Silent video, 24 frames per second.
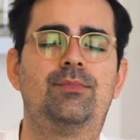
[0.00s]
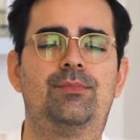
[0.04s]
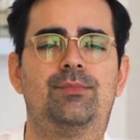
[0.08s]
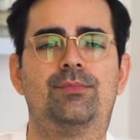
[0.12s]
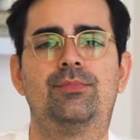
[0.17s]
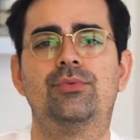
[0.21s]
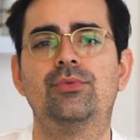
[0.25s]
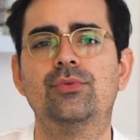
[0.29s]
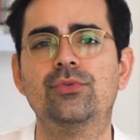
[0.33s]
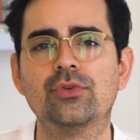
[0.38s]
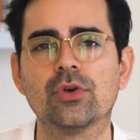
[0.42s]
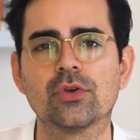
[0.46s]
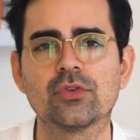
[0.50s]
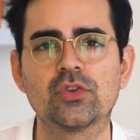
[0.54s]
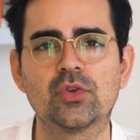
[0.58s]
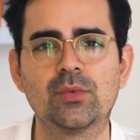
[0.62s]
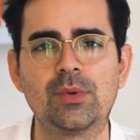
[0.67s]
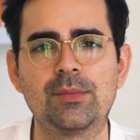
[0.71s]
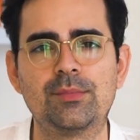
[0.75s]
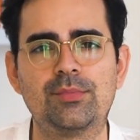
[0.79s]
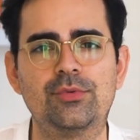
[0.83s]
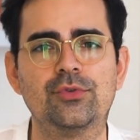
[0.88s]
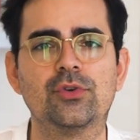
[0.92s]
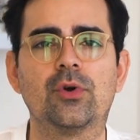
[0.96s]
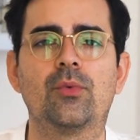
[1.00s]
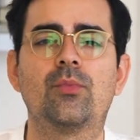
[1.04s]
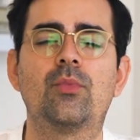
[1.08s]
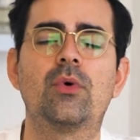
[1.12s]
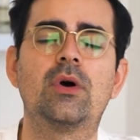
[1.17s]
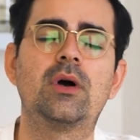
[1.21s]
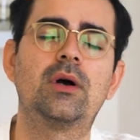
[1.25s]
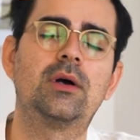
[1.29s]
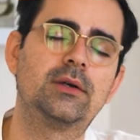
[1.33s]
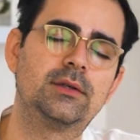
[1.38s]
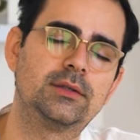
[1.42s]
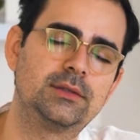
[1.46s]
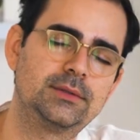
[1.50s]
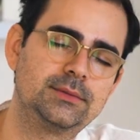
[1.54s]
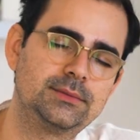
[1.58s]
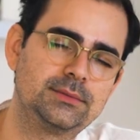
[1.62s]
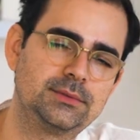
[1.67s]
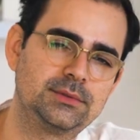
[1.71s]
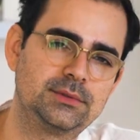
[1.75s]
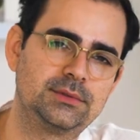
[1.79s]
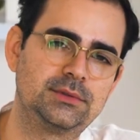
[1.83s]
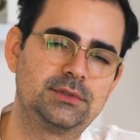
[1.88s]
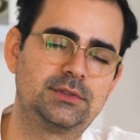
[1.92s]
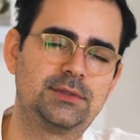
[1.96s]
Plusieurs semaines, plusieurs mois,
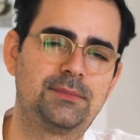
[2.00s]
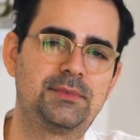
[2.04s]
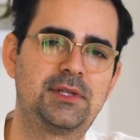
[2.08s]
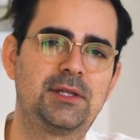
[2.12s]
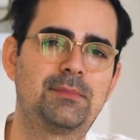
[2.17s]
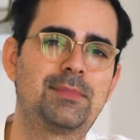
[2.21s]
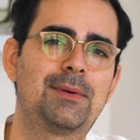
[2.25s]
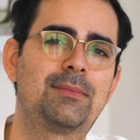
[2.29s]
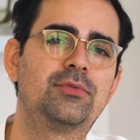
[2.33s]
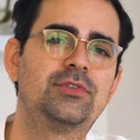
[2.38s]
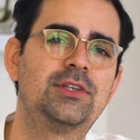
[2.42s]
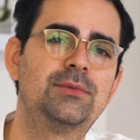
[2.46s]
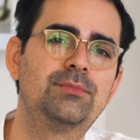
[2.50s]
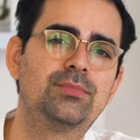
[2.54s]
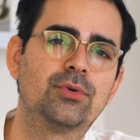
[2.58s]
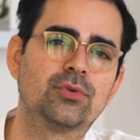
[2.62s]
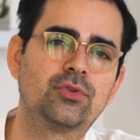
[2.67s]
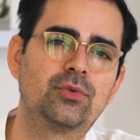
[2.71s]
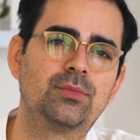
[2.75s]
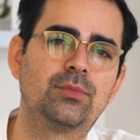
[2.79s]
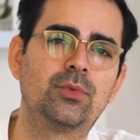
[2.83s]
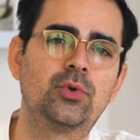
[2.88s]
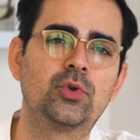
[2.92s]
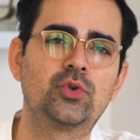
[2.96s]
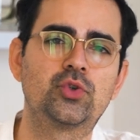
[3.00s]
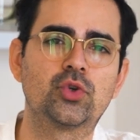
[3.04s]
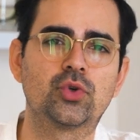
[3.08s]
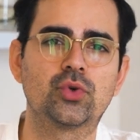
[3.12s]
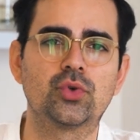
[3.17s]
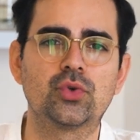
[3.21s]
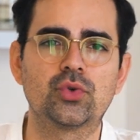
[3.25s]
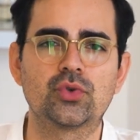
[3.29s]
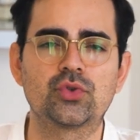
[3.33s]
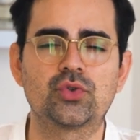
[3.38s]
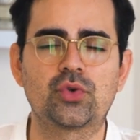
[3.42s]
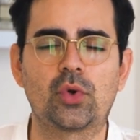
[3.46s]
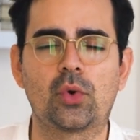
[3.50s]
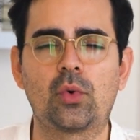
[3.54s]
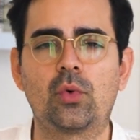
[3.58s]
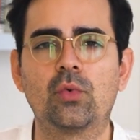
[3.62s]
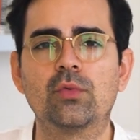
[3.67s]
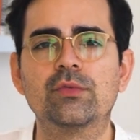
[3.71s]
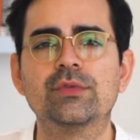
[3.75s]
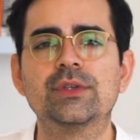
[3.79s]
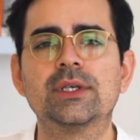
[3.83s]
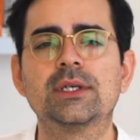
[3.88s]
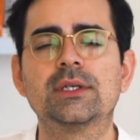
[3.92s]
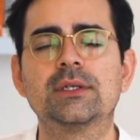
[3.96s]
c'est peut-être pas possible pour tout le monde, j'en
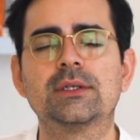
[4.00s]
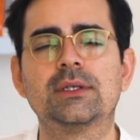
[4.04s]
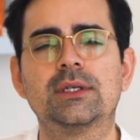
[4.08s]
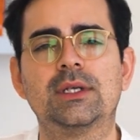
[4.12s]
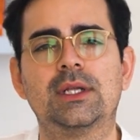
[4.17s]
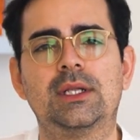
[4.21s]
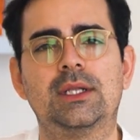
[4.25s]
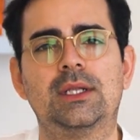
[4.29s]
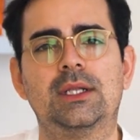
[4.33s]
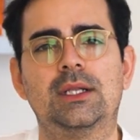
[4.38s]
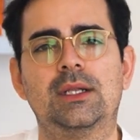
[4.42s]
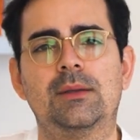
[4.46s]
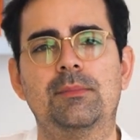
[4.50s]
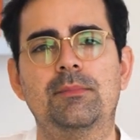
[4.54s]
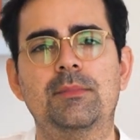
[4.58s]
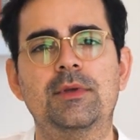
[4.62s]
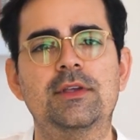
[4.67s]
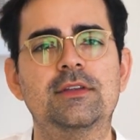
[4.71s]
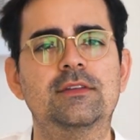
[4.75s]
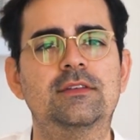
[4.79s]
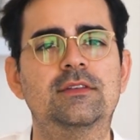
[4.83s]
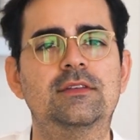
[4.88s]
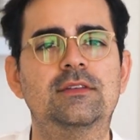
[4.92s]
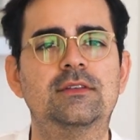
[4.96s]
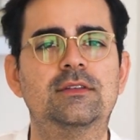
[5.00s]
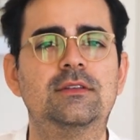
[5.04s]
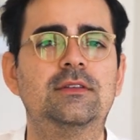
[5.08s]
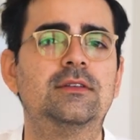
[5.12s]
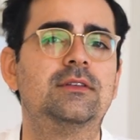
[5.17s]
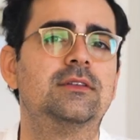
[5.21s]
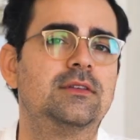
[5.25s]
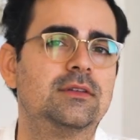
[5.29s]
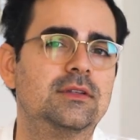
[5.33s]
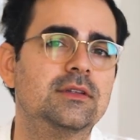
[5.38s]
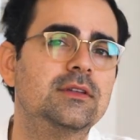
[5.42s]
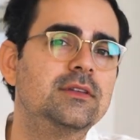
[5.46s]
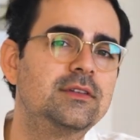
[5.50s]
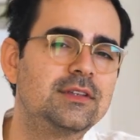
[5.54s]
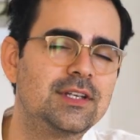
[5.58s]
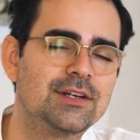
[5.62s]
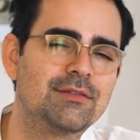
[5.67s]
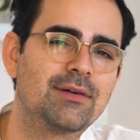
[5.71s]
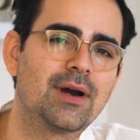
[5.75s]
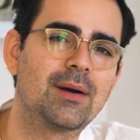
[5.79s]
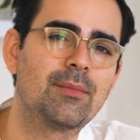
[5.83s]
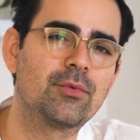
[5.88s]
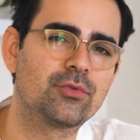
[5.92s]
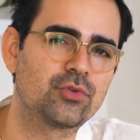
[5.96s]
conviens, mais c'est
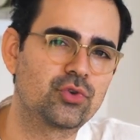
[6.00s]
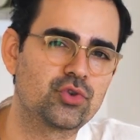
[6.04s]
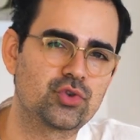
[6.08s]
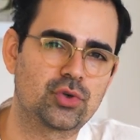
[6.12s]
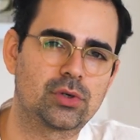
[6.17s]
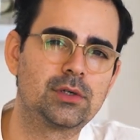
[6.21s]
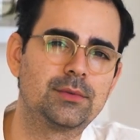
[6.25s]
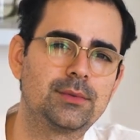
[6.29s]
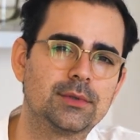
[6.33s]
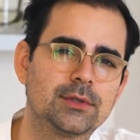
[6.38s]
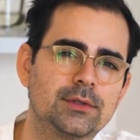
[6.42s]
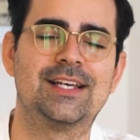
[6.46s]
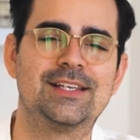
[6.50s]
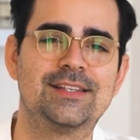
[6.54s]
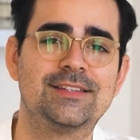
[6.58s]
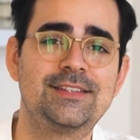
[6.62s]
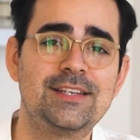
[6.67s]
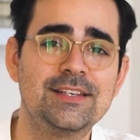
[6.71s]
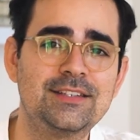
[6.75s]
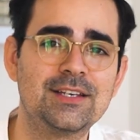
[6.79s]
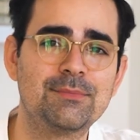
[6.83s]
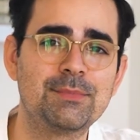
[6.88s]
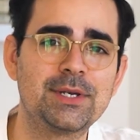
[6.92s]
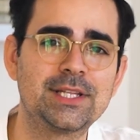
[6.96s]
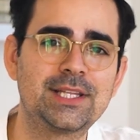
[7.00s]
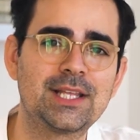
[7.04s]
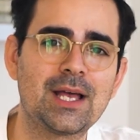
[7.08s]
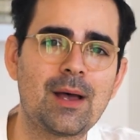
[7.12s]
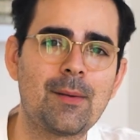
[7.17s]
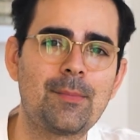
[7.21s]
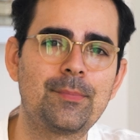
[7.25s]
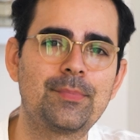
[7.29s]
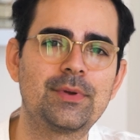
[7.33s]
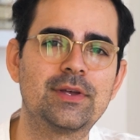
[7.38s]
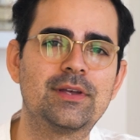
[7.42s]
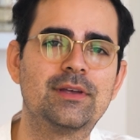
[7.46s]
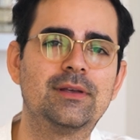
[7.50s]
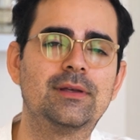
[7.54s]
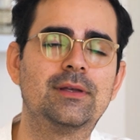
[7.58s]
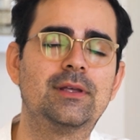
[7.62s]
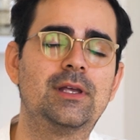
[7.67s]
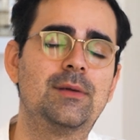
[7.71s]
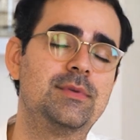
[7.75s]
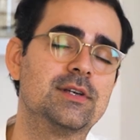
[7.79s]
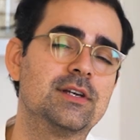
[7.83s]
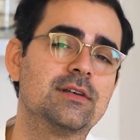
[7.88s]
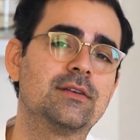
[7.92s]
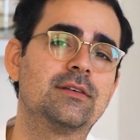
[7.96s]
vraiment ce que je recommande. Sixième étape,
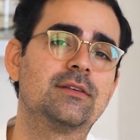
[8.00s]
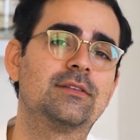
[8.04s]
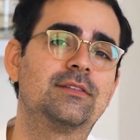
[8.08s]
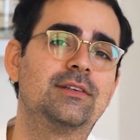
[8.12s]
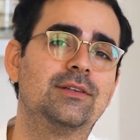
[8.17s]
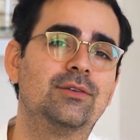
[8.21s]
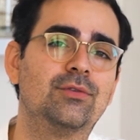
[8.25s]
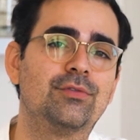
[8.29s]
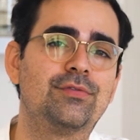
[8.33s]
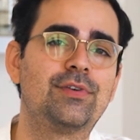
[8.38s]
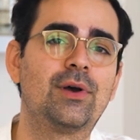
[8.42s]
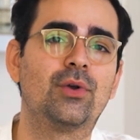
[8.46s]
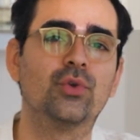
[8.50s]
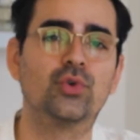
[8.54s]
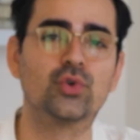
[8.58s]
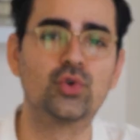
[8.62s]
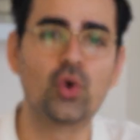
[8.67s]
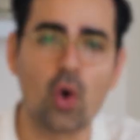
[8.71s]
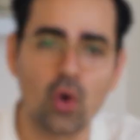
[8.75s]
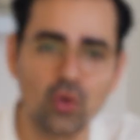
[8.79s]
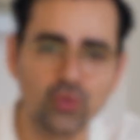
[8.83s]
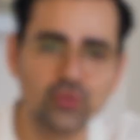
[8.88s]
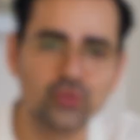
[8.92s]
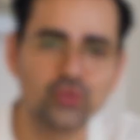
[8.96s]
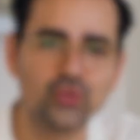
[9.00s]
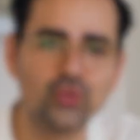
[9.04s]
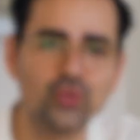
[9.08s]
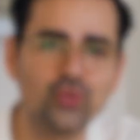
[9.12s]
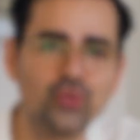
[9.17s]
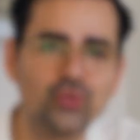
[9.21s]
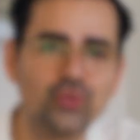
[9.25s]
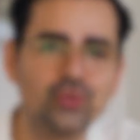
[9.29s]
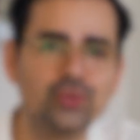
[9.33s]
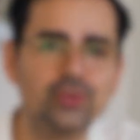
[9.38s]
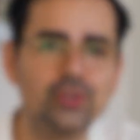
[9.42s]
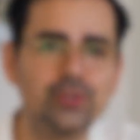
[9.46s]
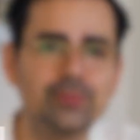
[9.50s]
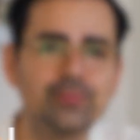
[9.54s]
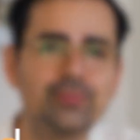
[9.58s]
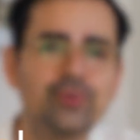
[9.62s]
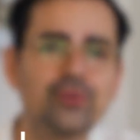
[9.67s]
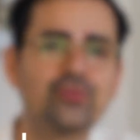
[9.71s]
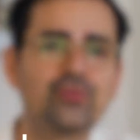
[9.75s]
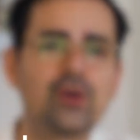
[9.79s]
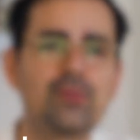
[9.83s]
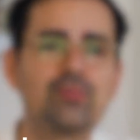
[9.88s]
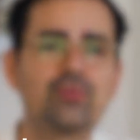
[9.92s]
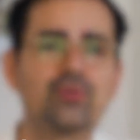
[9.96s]
eh bien, c'est de faire le grand saut une
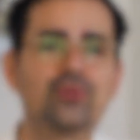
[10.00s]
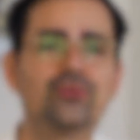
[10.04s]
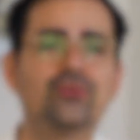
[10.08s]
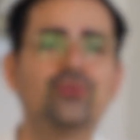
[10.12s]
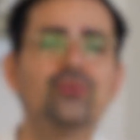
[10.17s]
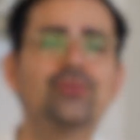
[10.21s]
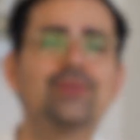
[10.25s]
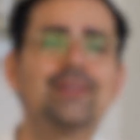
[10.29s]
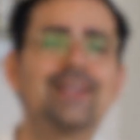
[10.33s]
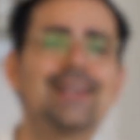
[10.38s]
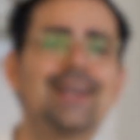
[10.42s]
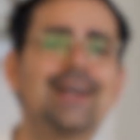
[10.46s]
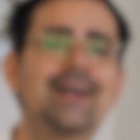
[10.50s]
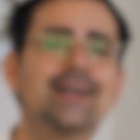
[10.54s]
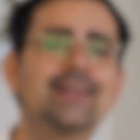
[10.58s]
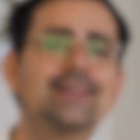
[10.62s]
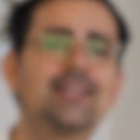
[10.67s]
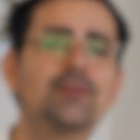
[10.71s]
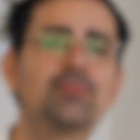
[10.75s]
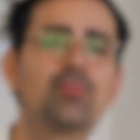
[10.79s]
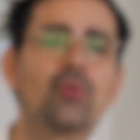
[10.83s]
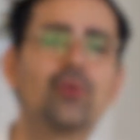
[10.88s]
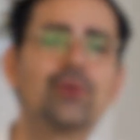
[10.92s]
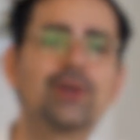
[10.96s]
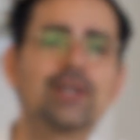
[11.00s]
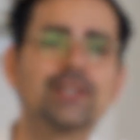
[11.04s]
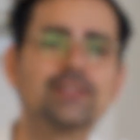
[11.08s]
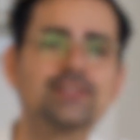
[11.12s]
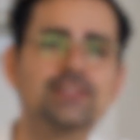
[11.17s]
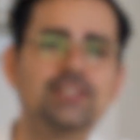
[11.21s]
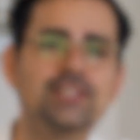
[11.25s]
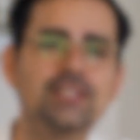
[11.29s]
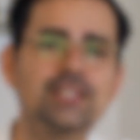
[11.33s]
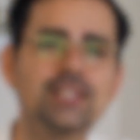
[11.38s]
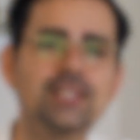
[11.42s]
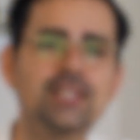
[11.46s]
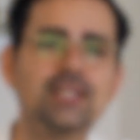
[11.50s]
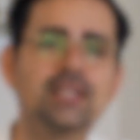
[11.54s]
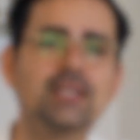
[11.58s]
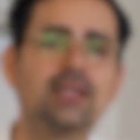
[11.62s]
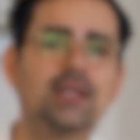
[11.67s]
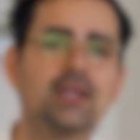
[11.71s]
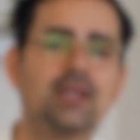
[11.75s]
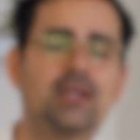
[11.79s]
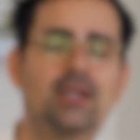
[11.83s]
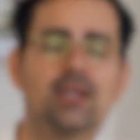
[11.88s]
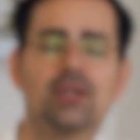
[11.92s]
bonne fois pour toutes et arrêter de procrastiner.